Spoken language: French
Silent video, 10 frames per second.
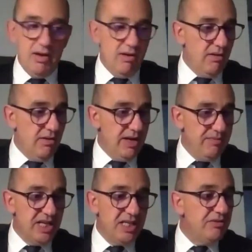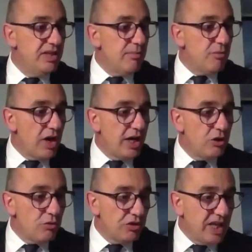euh, et bien évidemment
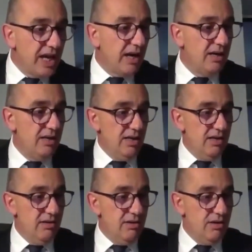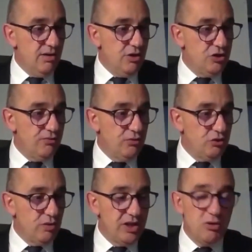réglementaires. Euh, je vous
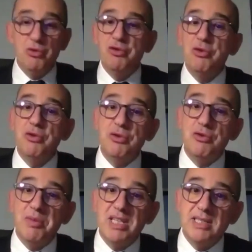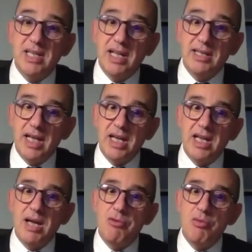souhaite donc de, passer un
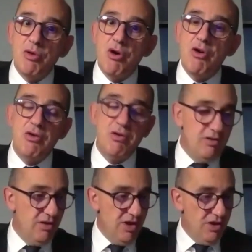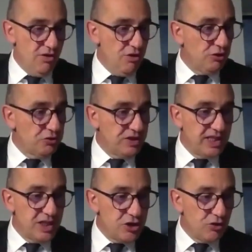agréable moment euh, lors de
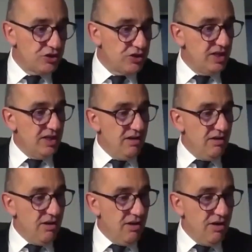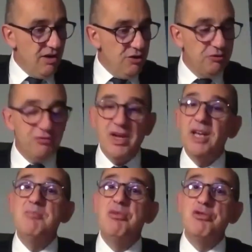cet échange. Luc
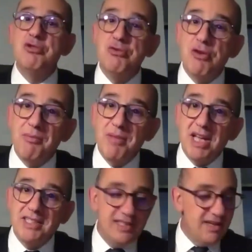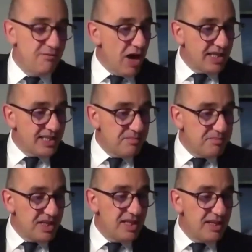Ferry, bonjour. Merci d'avoir
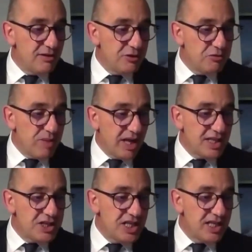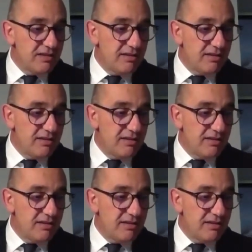accepté de partager